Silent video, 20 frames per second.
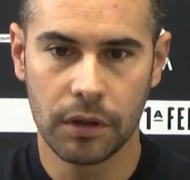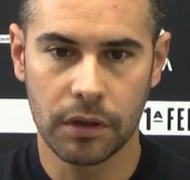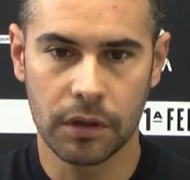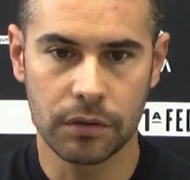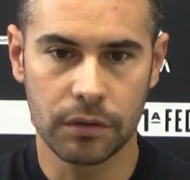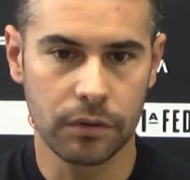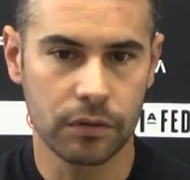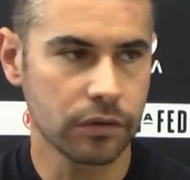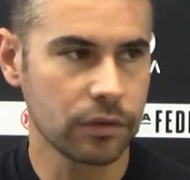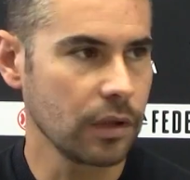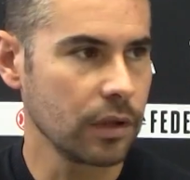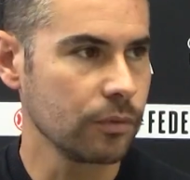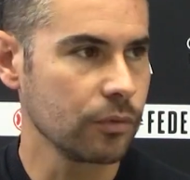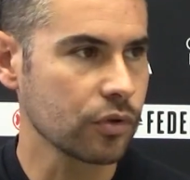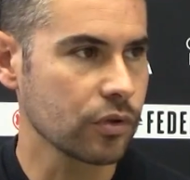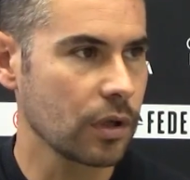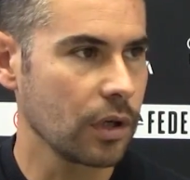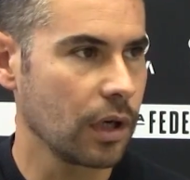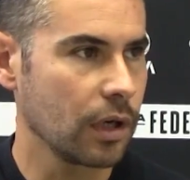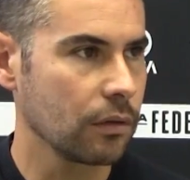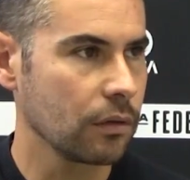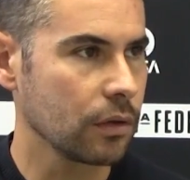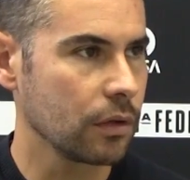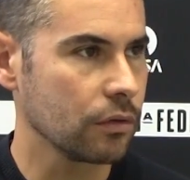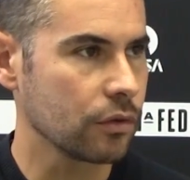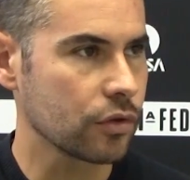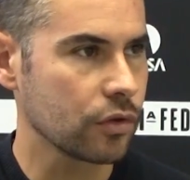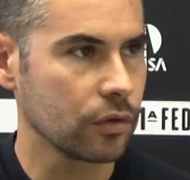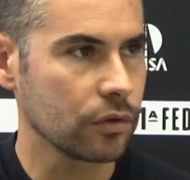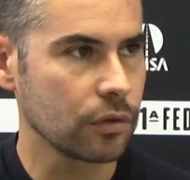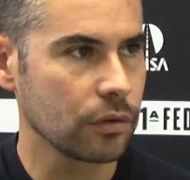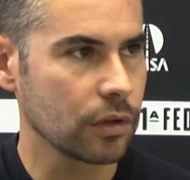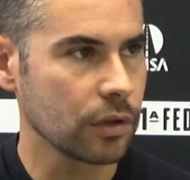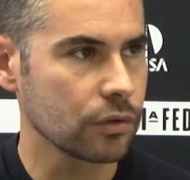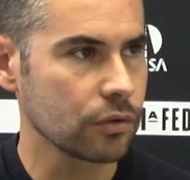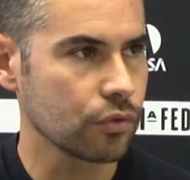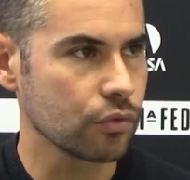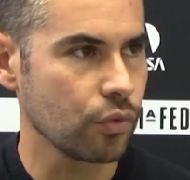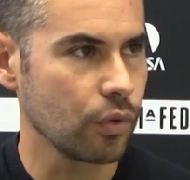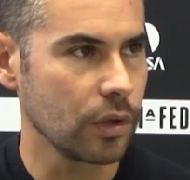que todos tenemos claro que nosotros que
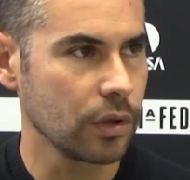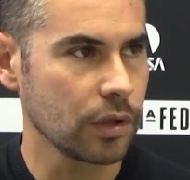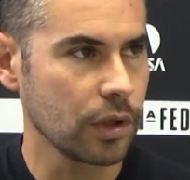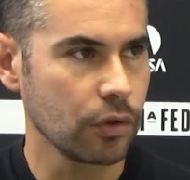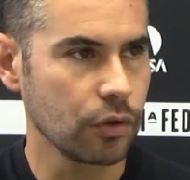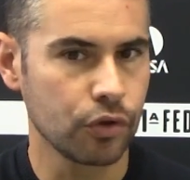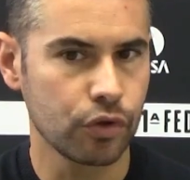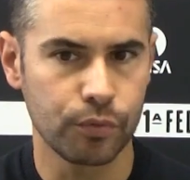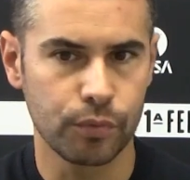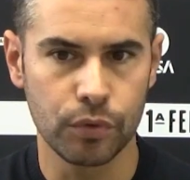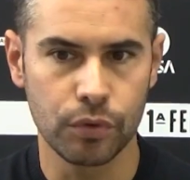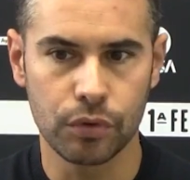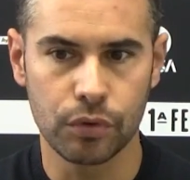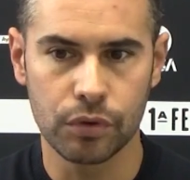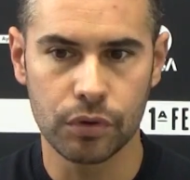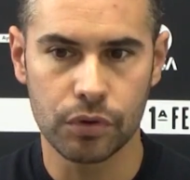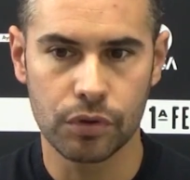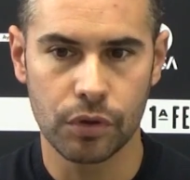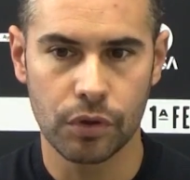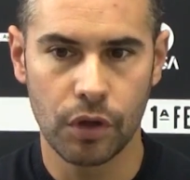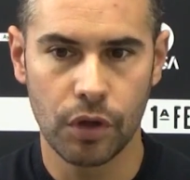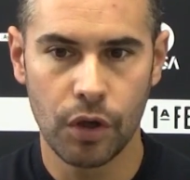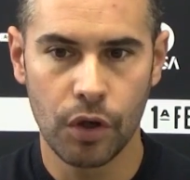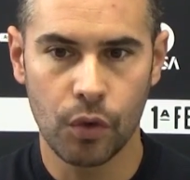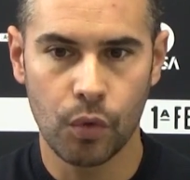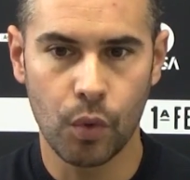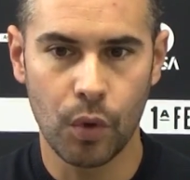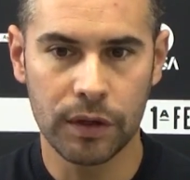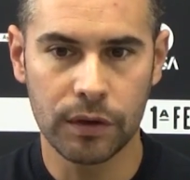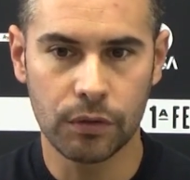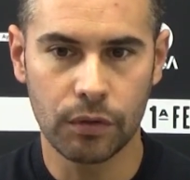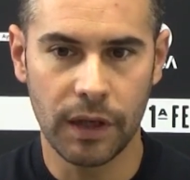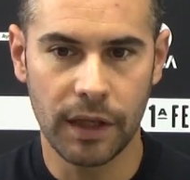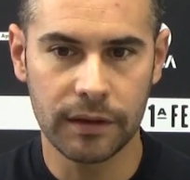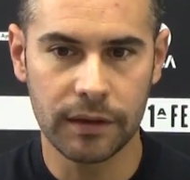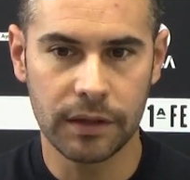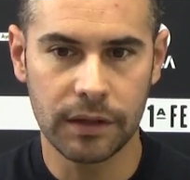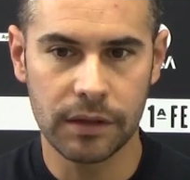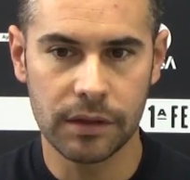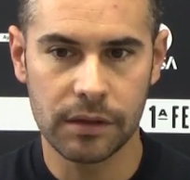esos 48 puntos cuanto
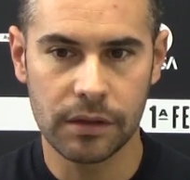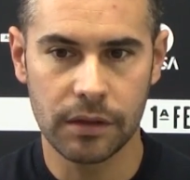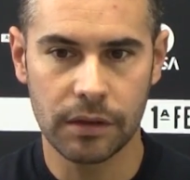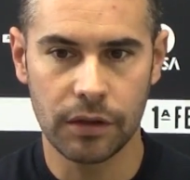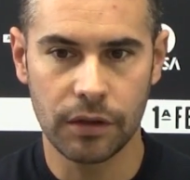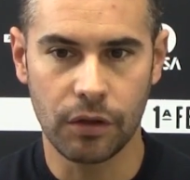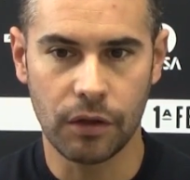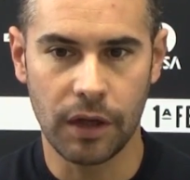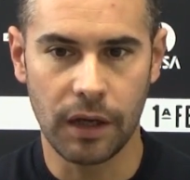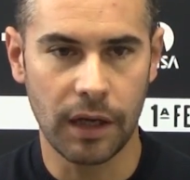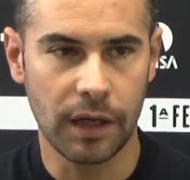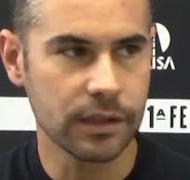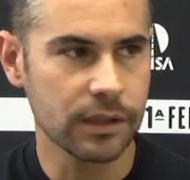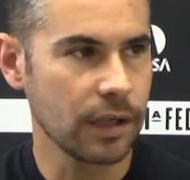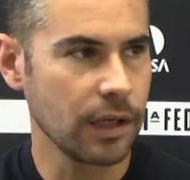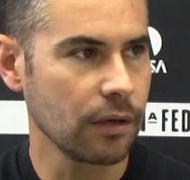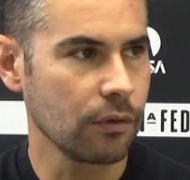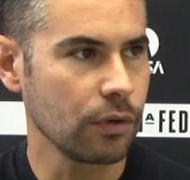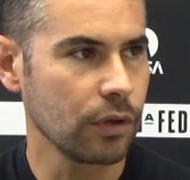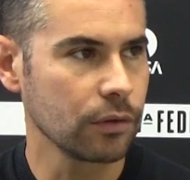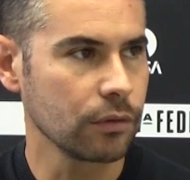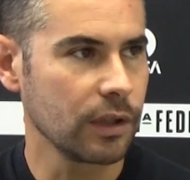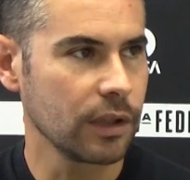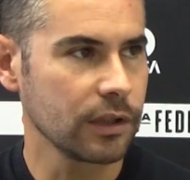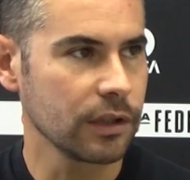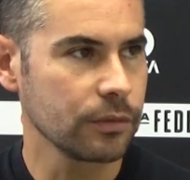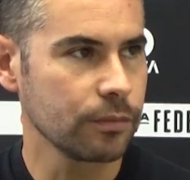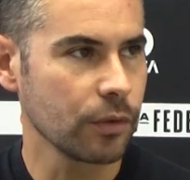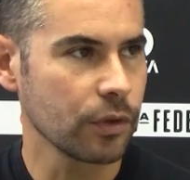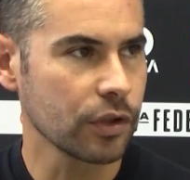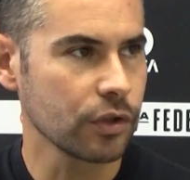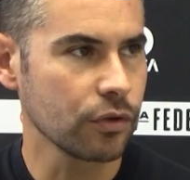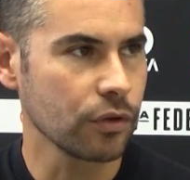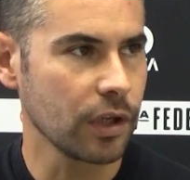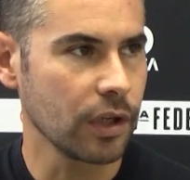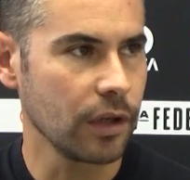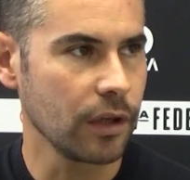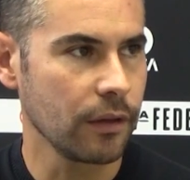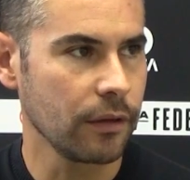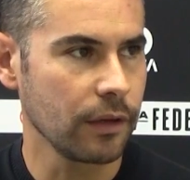antes y ojalá sean cuanto antes porque eso
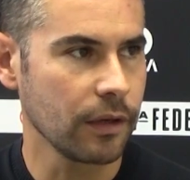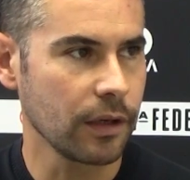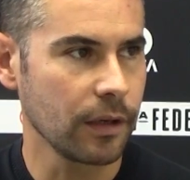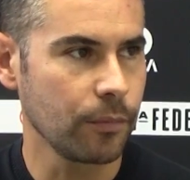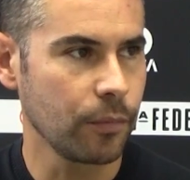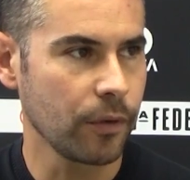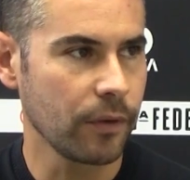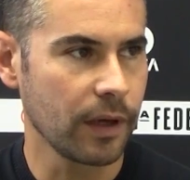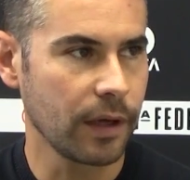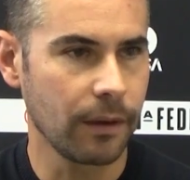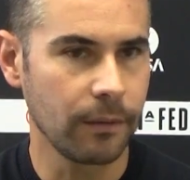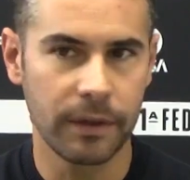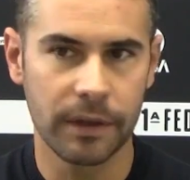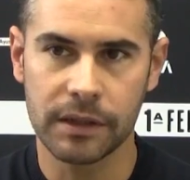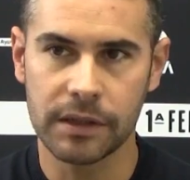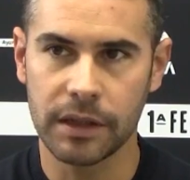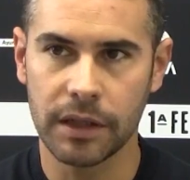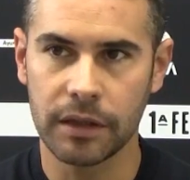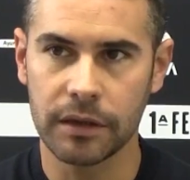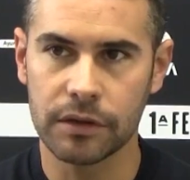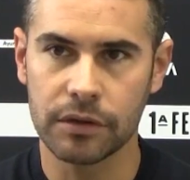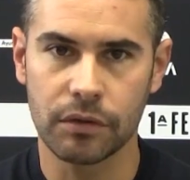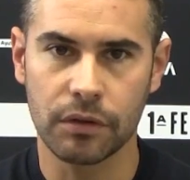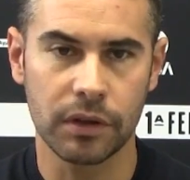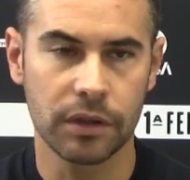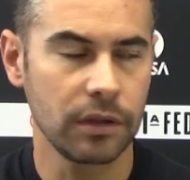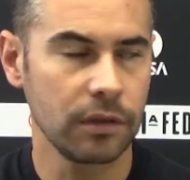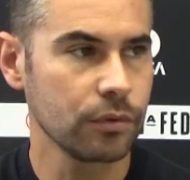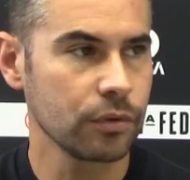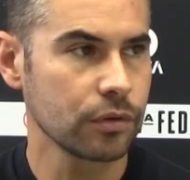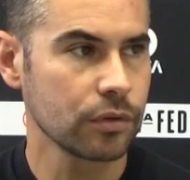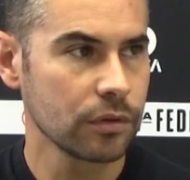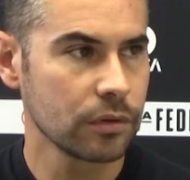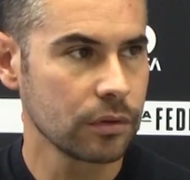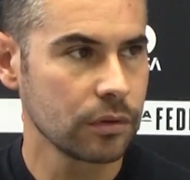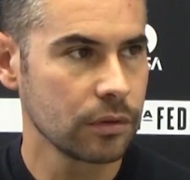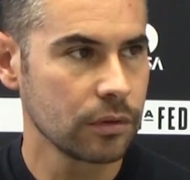quiere decir que podrá haber siguientes objetivos.